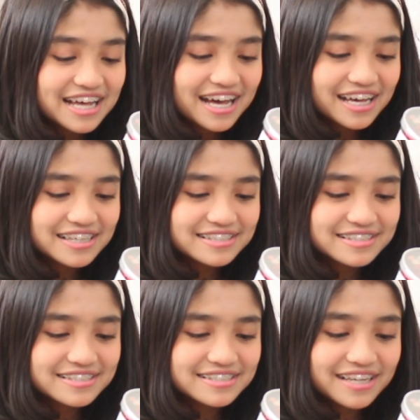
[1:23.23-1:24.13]
Dan
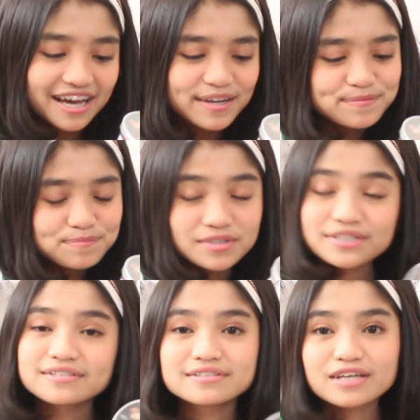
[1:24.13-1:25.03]
ya
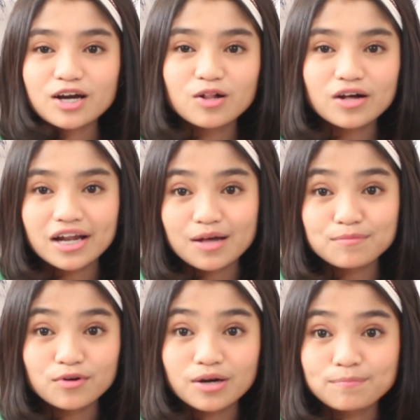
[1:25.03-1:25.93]
kalau
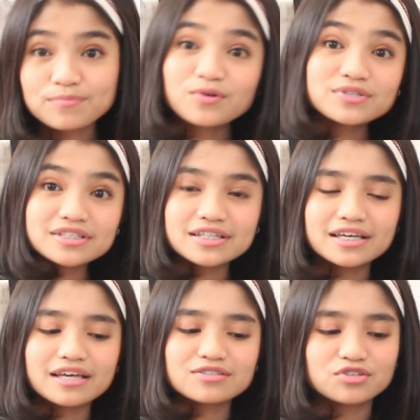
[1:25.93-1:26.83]
kalian mau ngepost
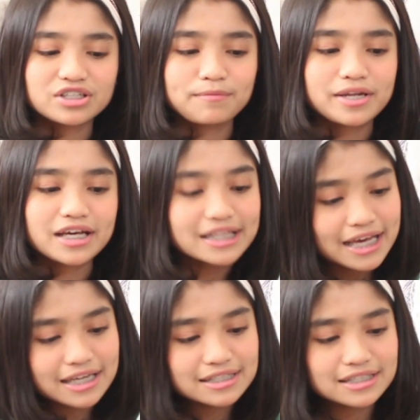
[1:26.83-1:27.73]
di social media
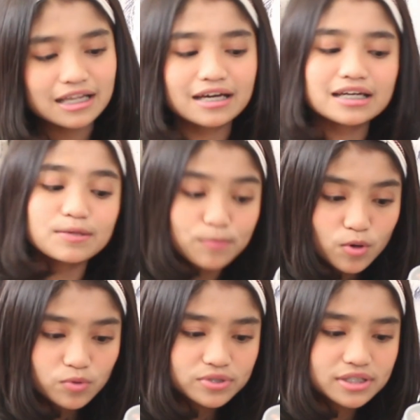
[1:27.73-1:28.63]
kalian, silahkan
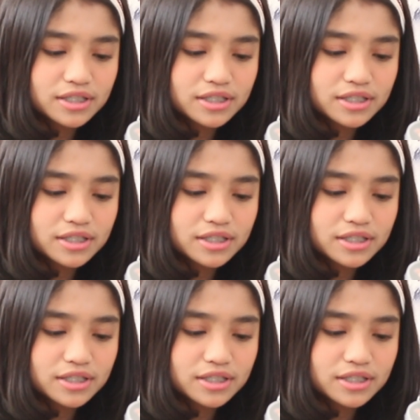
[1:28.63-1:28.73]
di-post.